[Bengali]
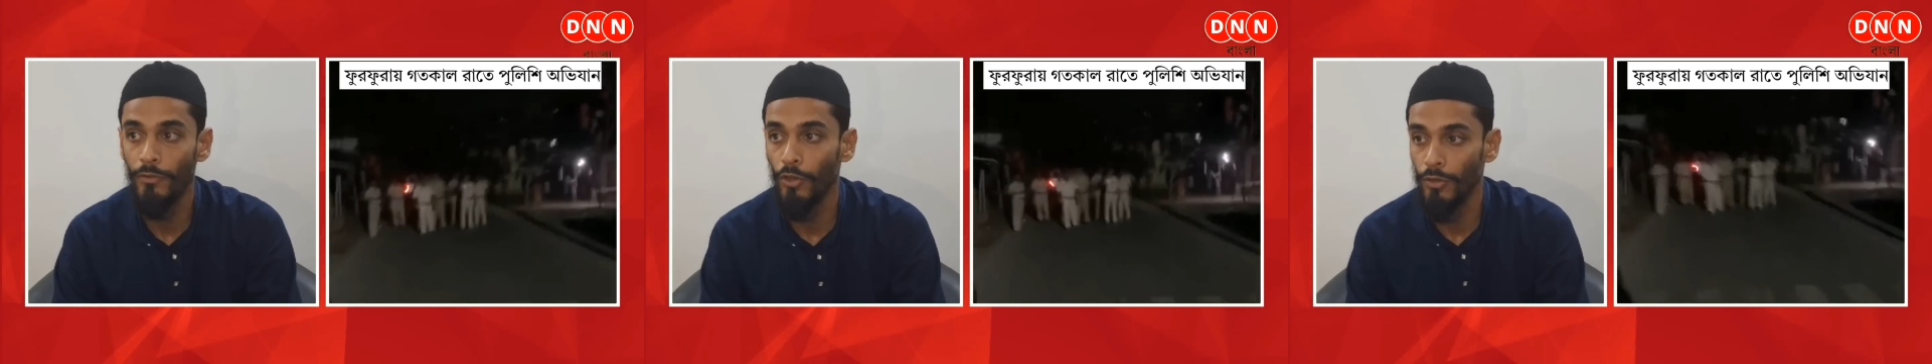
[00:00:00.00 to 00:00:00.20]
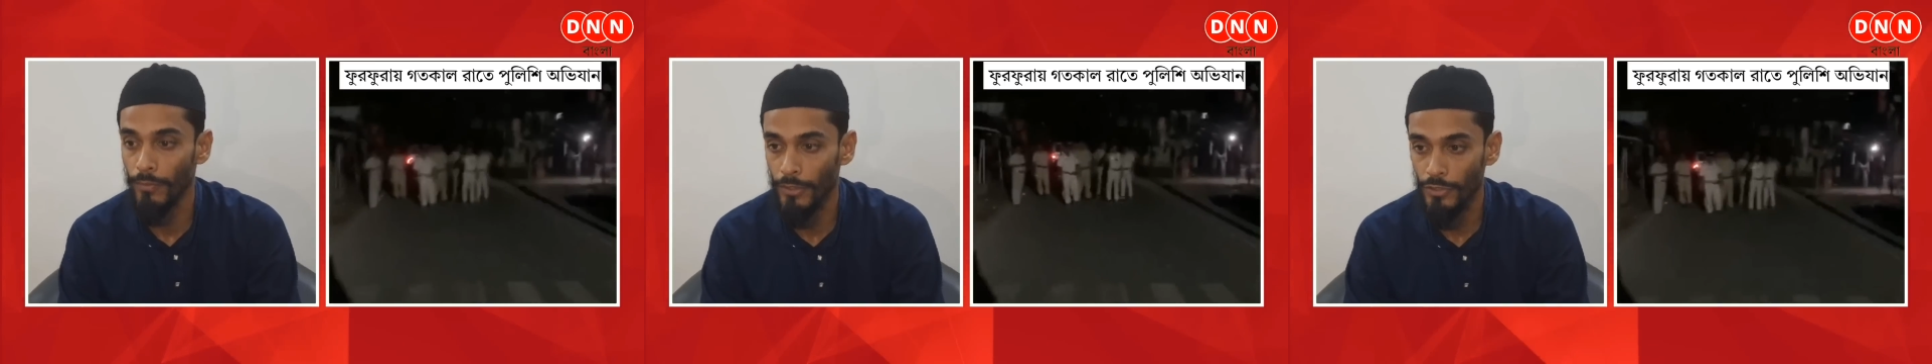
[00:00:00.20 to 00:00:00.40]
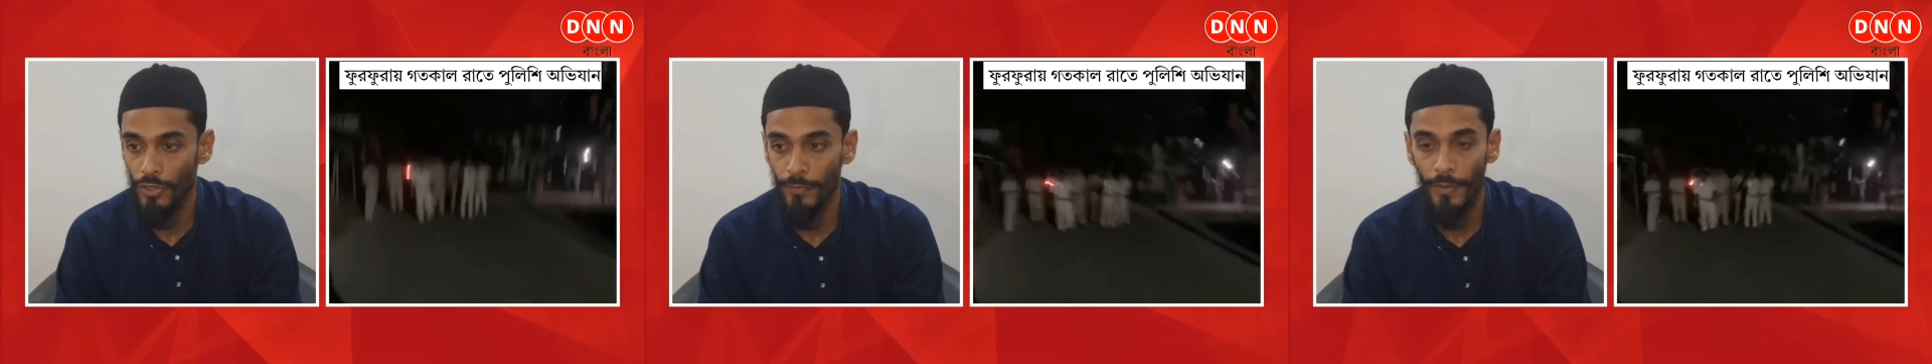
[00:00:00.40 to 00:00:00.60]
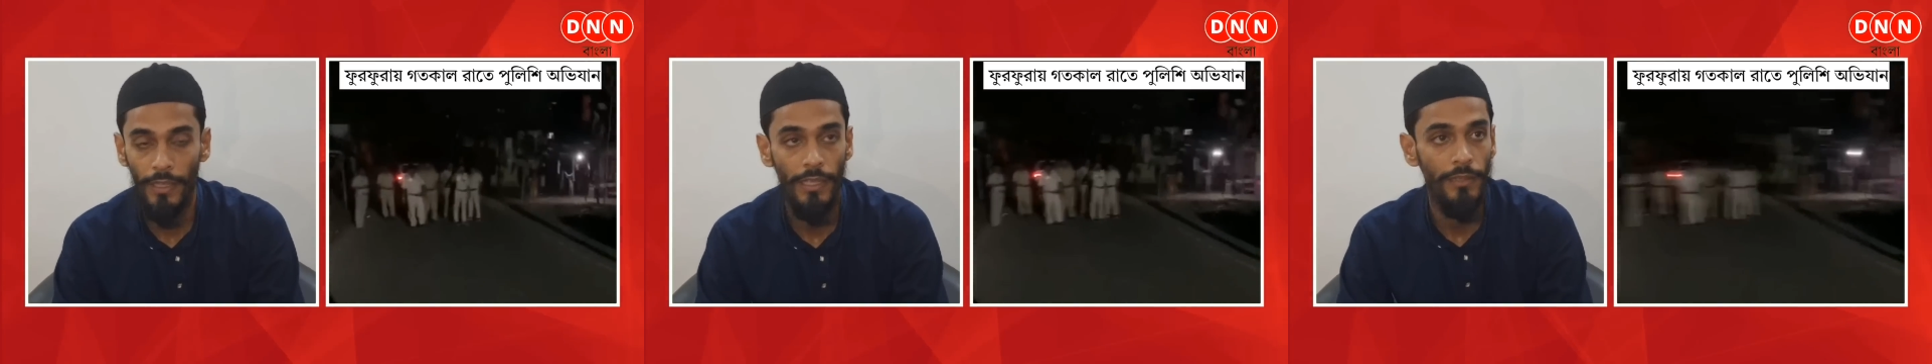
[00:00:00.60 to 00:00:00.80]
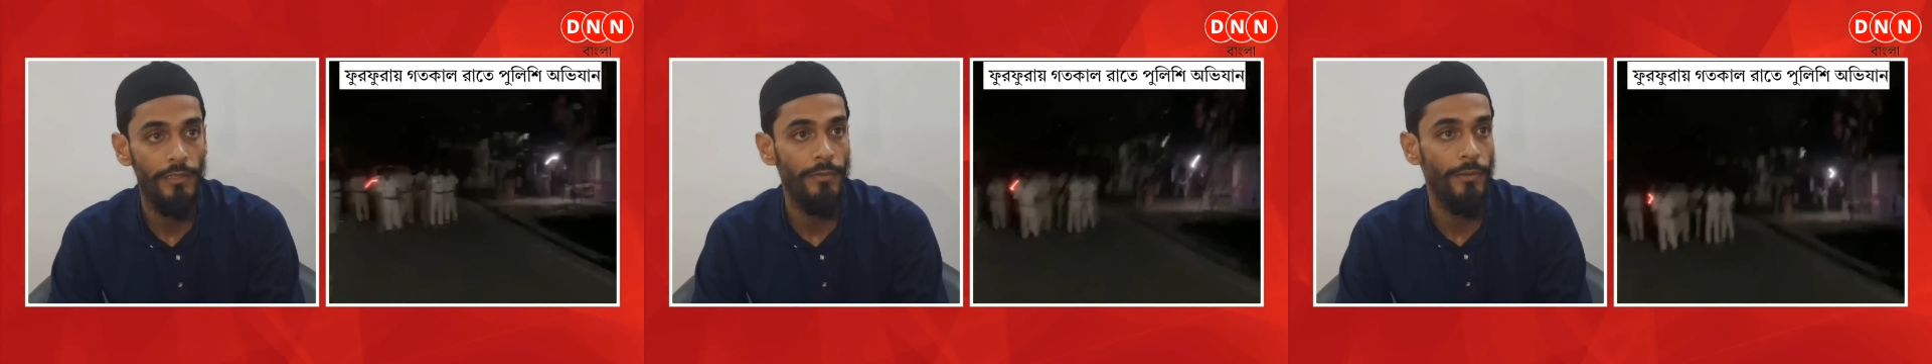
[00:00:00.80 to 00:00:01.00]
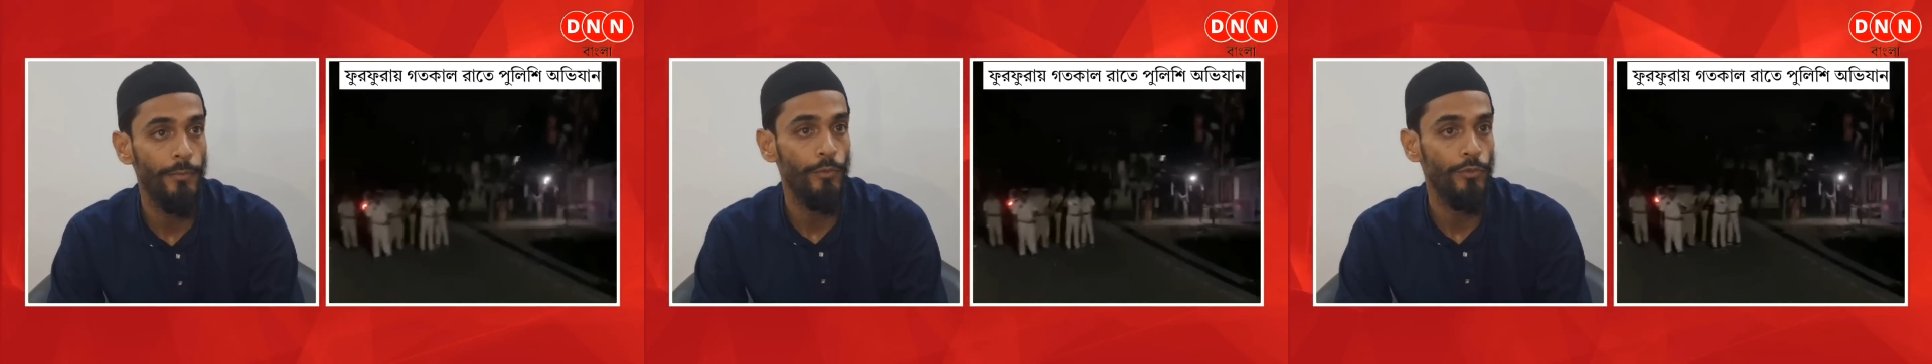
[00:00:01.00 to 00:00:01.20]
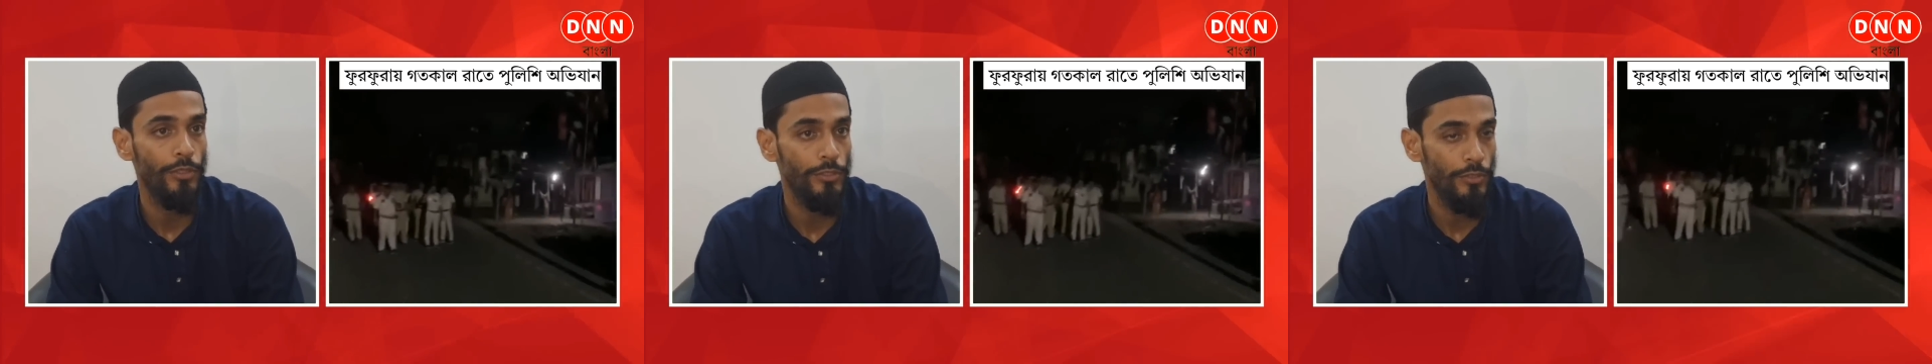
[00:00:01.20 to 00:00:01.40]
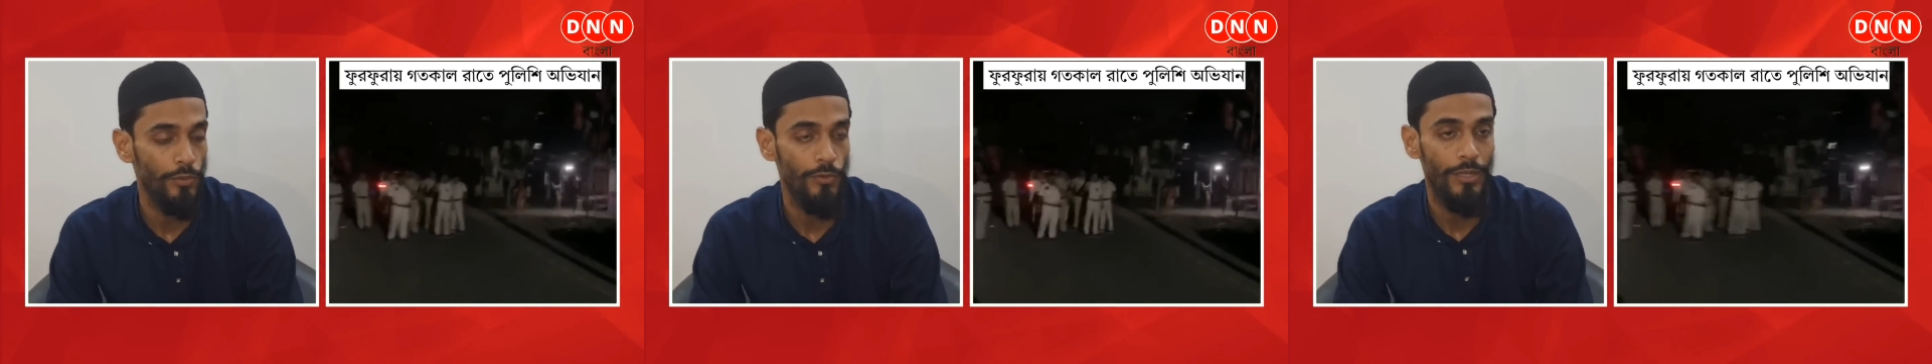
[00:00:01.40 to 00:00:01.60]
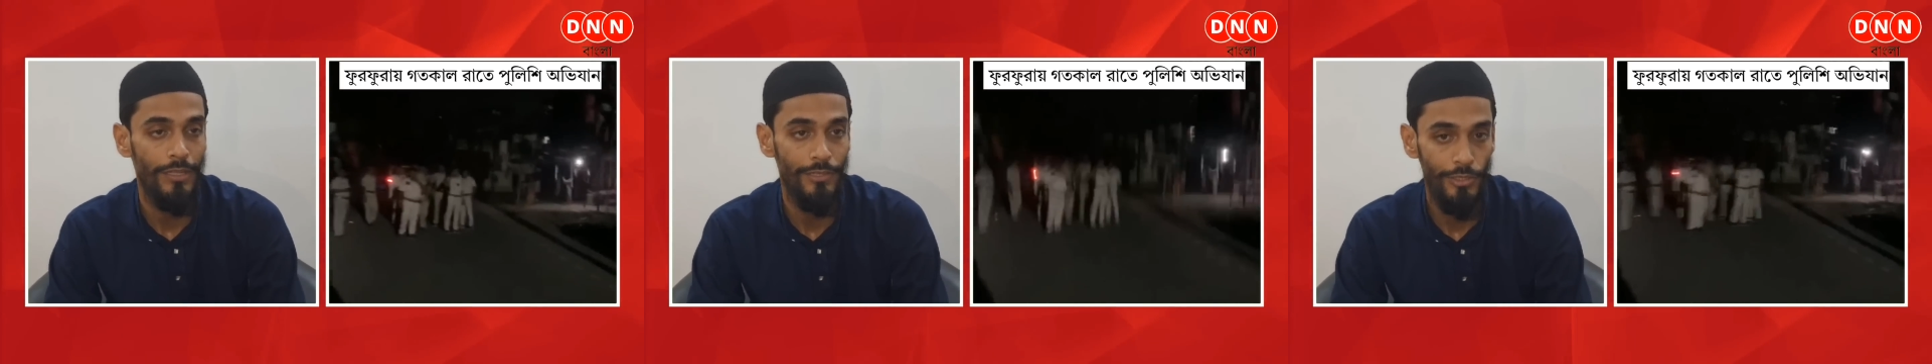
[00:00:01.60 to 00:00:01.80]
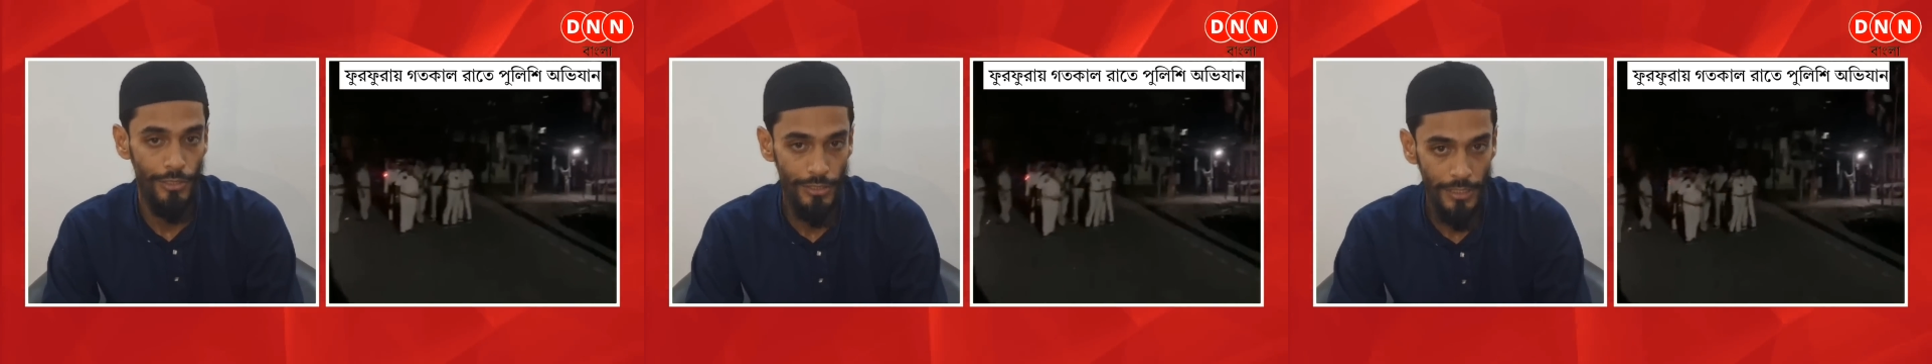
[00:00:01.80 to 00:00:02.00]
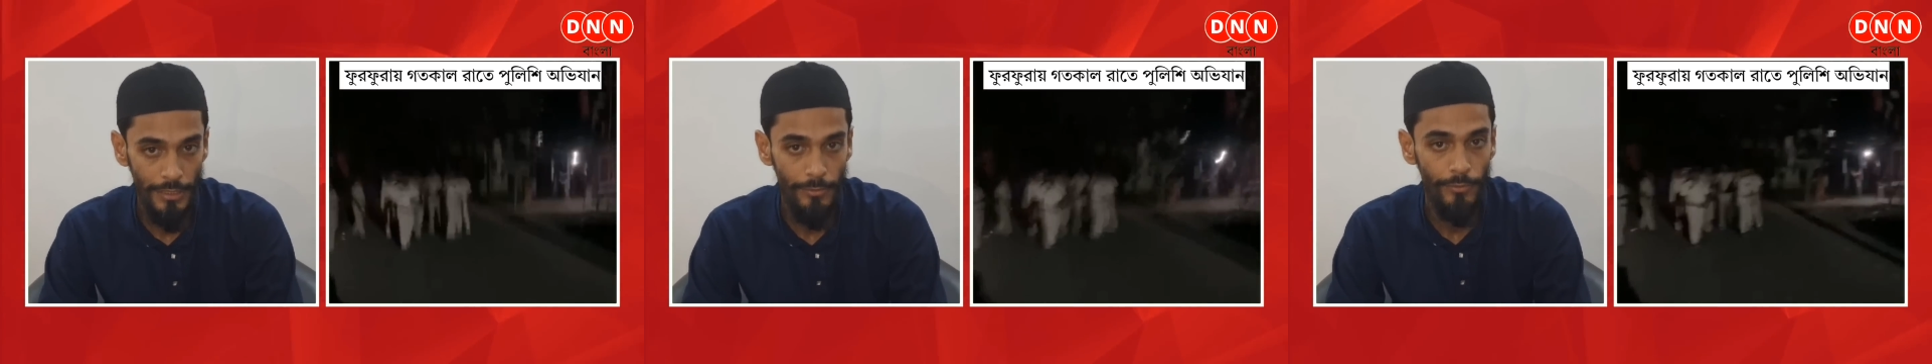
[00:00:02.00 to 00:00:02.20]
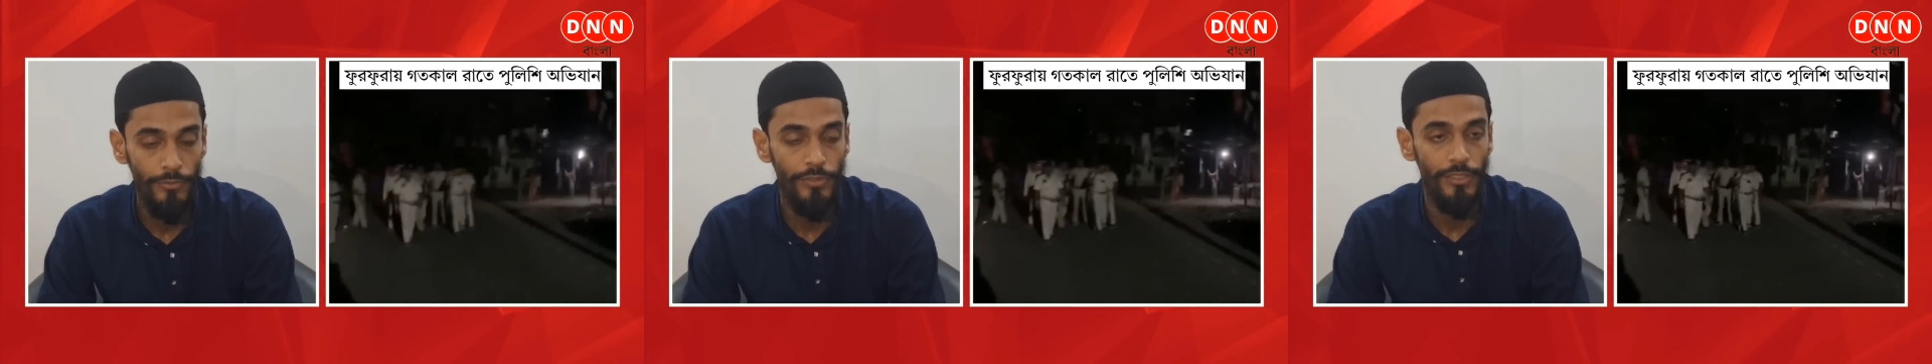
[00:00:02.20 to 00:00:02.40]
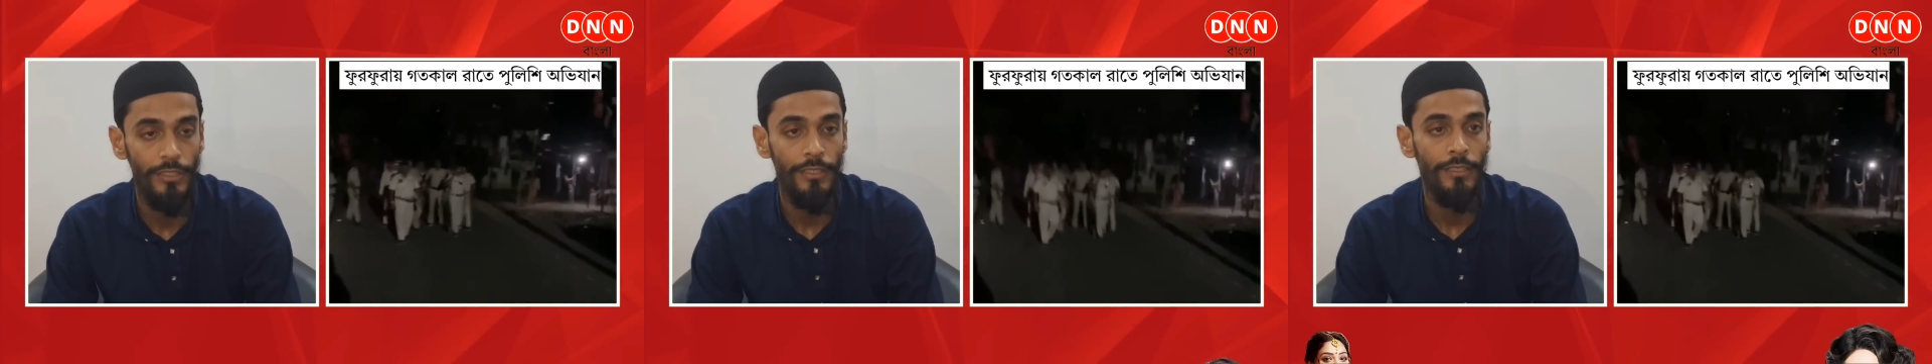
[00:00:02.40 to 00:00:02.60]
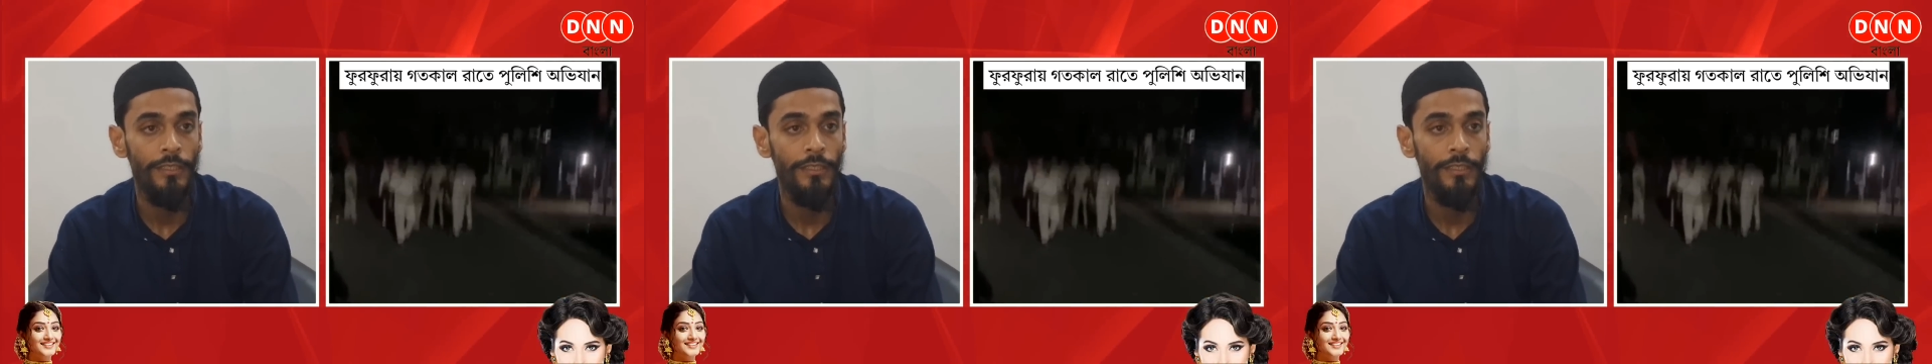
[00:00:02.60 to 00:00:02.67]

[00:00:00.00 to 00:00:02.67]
দরবার শরীফকে যেভাবে উত্তেজিত করার চেষ্টা করছে